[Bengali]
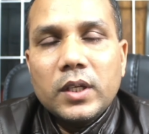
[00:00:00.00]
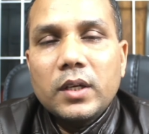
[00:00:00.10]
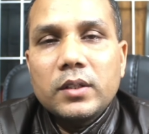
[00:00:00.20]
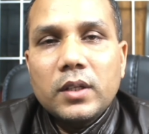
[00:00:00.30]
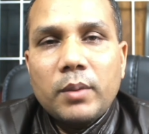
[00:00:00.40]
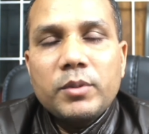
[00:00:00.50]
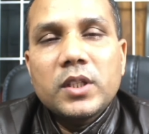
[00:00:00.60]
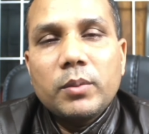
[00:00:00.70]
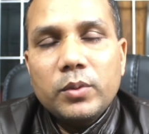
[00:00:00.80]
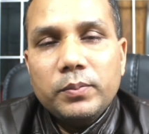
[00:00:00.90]
যা আমি
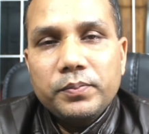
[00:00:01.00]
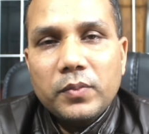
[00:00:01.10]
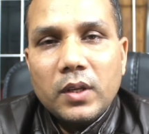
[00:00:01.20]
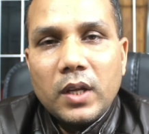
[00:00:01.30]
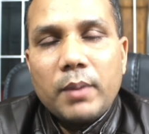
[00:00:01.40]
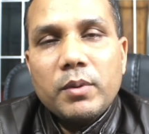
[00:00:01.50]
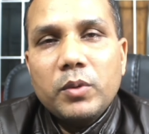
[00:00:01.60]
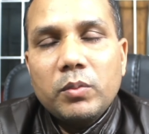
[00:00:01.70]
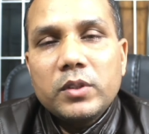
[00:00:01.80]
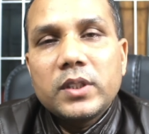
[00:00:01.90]
চাবো আমি
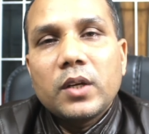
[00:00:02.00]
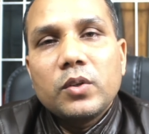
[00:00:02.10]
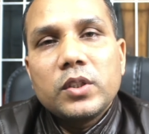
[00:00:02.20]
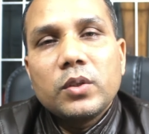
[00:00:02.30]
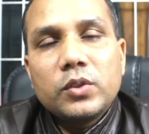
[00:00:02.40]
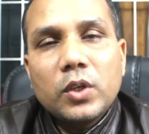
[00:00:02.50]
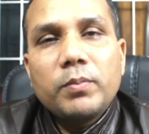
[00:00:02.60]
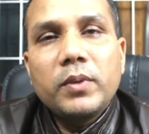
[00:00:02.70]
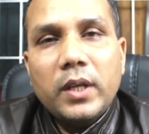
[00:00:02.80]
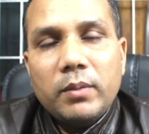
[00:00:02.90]
বলবো যারা হচ্ছে
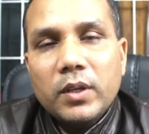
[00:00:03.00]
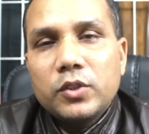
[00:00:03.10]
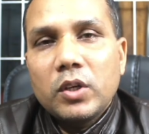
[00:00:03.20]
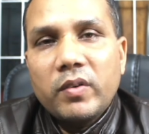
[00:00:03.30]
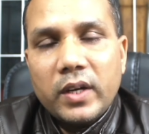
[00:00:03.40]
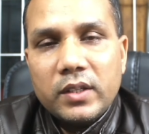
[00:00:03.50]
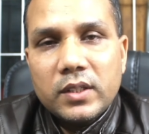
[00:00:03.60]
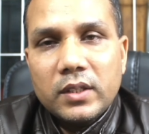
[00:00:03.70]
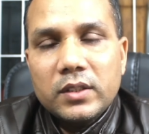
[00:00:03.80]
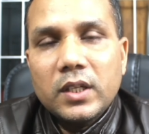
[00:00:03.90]
জব নেই বা জব
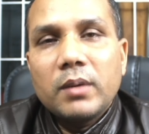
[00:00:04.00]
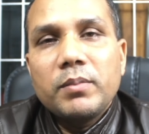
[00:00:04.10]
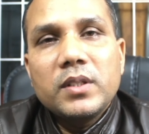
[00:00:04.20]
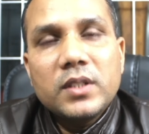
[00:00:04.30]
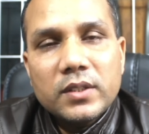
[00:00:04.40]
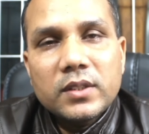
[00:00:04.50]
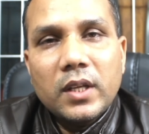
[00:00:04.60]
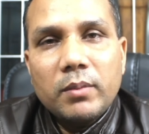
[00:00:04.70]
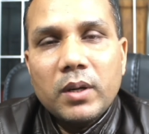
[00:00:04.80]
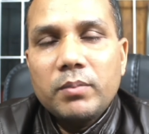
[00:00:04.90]
হারিয়েছেন যারা বিজনেস
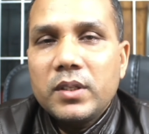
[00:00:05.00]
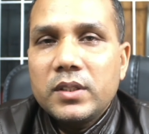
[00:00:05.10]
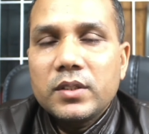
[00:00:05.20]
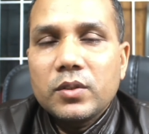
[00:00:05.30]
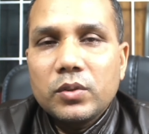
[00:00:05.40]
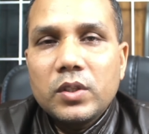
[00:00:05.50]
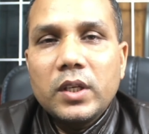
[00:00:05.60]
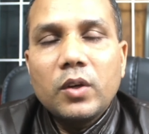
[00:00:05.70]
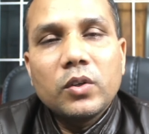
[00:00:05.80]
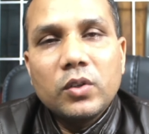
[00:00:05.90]
নেই বা বিজনেস করতে
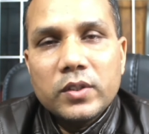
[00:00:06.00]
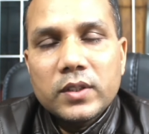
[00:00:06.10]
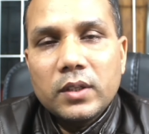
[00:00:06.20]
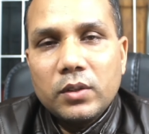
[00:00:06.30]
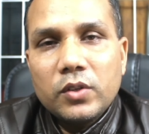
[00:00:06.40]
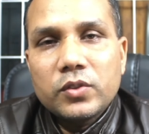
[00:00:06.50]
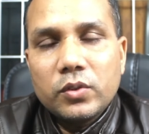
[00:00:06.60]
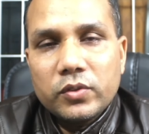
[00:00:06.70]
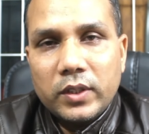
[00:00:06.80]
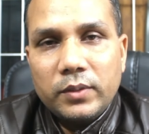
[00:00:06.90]
গিয়ে অনেক লস লস
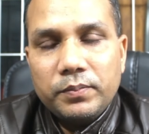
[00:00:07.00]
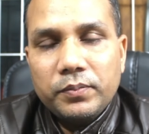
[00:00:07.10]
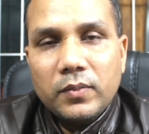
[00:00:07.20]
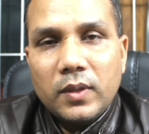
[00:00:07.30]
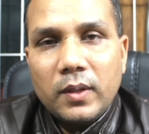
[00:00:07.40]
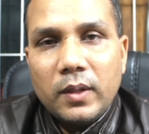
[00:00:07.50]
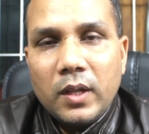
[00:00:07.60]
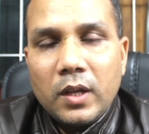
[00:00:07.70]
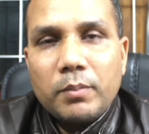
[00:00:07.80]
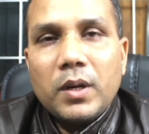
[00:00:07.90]
করছেন
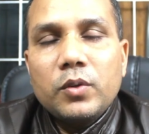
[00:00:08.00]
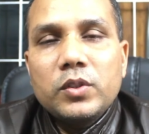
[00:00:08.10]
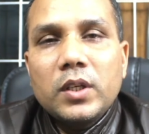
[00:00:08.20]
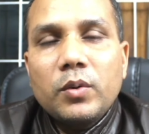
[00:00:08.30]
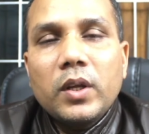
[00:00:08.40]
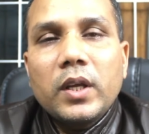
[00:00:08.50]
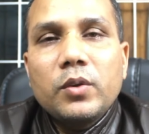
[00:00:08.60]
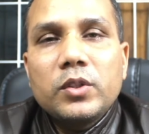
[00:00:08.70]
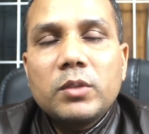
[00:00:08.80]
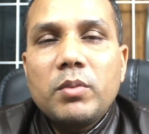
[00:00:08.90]
বা হচ্ছে
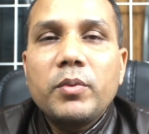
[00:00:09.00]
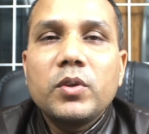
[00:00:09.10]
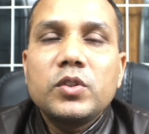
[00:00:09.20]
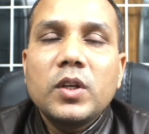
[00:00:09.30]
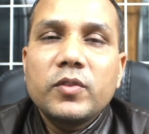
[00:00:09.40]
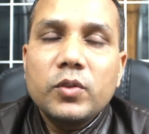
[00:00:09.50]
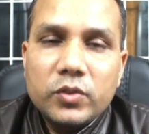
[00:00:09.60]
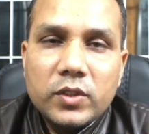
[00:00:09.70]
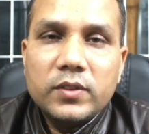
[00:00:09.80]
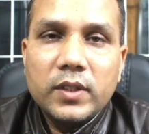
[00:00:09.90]
অনেকে হচ্ছে বিভিন্ন জব
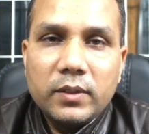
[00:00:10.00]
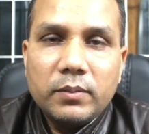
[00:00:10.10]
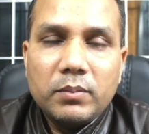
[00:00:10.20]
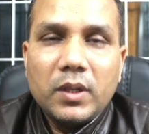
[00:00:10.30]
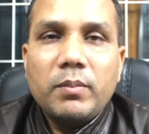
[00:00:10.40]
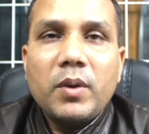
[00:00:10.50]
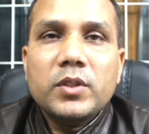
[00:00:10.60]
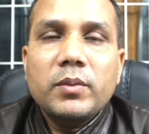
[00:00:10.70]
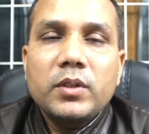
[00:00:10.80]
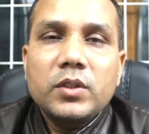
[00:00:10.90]
খুঁজতেছেন বা
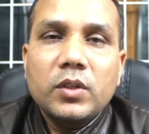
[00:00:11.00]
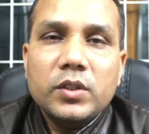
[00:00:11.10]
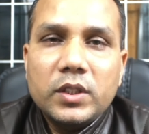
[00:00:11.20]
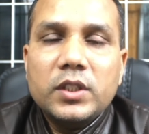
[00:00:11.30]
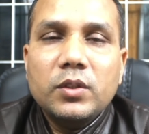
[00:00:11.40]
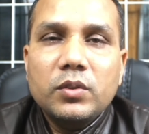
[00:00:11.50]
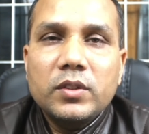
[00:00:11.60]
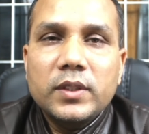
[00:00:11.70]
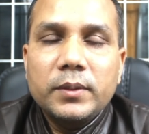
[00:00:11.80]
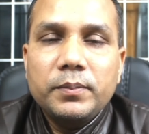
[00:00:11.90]
ব্যবসা বাণিজ্য করার চেষ্টা
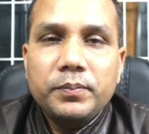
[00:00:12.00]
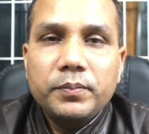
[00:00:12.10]
করতেছেন